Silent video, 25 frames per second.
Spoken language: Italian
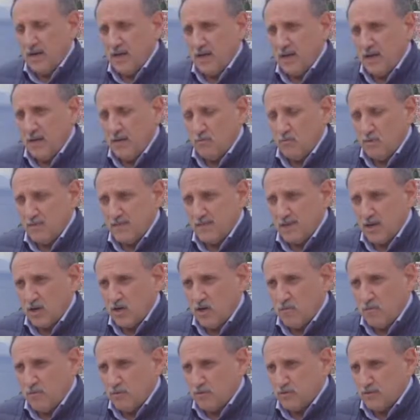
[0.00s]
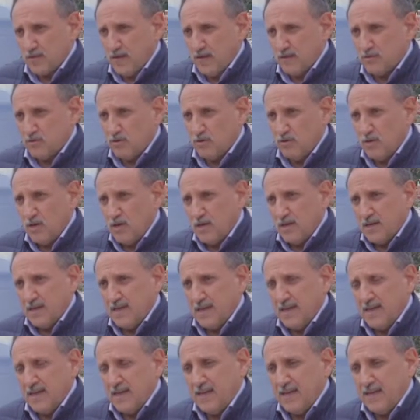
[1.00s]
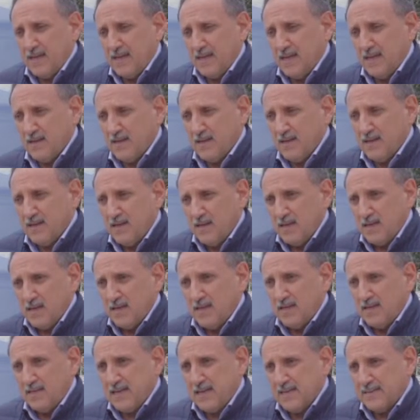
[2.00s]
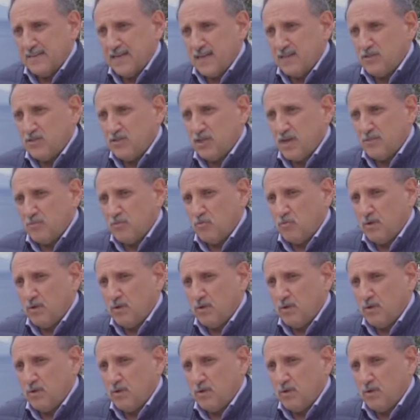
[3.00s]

Eh, questo ha comportato che eh, in realtà diciamo,